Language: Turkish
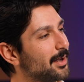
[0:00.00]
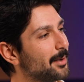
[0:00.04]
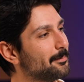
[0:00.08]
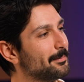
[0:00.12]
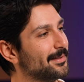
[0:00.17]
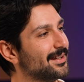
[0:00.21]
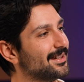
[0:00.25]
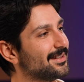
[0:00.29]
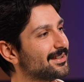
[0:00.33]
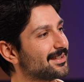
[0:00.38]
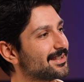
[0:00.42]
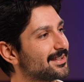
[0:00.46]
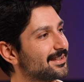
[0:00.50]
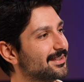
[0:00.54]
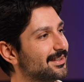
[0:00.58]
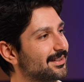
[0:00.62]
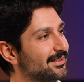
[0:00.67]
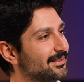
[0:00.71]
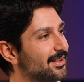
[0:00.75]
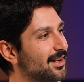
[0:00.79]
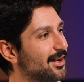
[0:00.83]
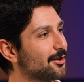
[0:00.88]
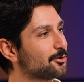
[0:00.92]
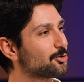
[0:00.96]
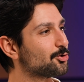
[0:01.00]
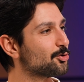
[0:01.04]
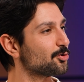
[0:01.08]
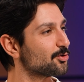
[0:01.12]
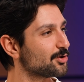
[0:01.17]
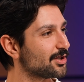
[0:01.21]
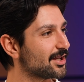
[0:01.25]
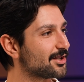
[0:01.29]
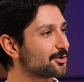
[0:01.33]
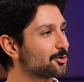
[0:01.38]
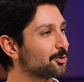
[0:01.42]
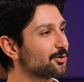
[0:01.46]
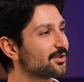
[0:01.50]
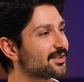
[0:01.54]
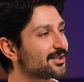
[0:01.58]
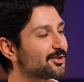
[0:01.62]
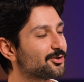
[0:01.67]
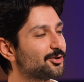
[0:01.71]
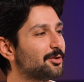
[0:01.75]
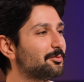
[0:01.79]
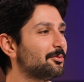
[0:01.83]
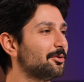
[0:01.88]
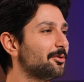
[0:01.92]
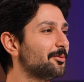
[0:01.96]
Ben mini dizi değil daha uzun sezon
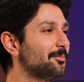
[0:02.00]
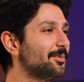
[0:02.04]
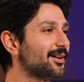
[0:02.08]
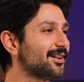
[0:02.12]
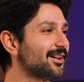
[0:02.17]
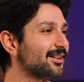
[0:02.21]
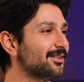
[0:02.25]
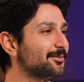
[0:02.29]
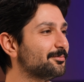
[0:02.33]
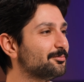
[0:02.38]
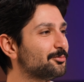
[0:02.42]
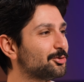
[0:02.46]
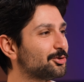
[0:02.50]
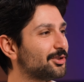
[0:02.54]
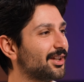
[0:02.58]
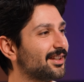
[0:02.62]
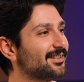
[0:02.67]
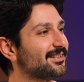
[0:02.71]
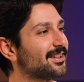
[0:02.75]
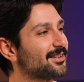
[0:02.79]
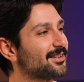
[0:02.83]
istiyorum ama bakalım buradan